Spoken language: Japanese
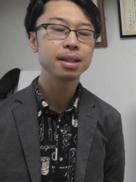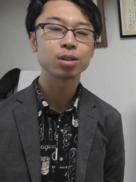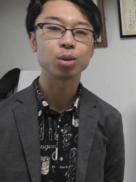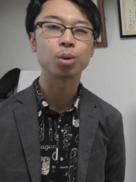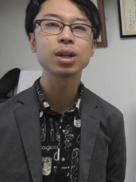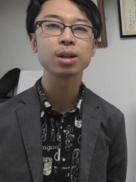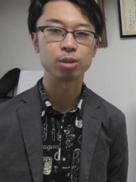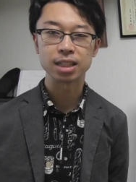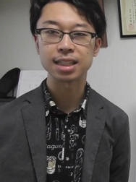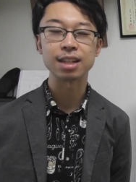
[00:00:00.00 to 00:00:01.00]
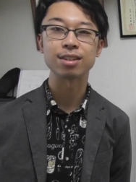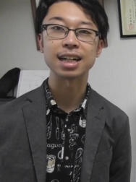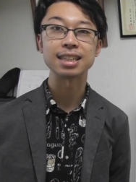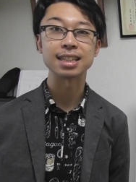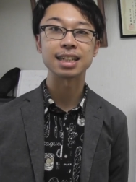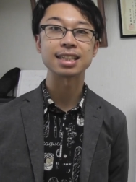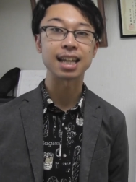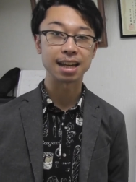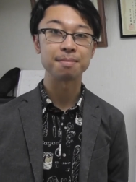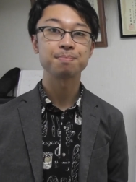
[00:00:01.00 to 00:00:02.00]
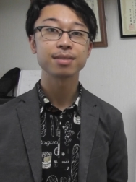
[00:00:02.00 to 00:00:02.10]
みるとゴリゴリしてる感じがしたり、